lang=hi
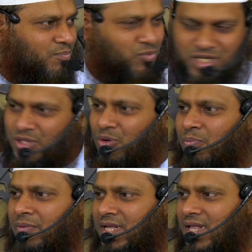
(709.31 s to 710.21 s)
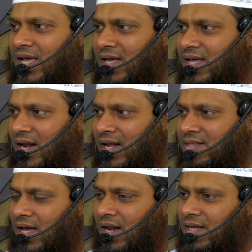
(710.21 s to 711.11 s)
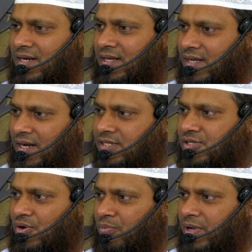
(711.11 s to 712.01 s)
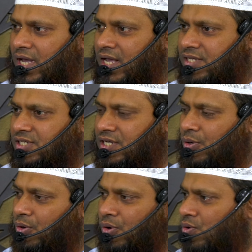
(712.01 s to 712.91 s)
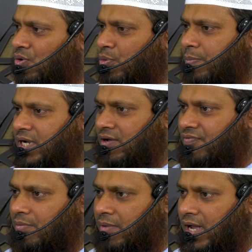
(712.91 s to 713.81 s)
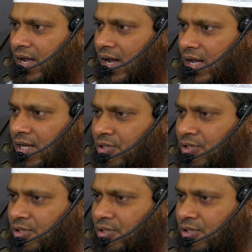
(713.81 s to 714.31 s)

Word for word: मुझे तो उम्मीद है कि अल्लाह ताला इन्हीं की नस्लों में ऐसे लोगों को पैदा फरमाएगा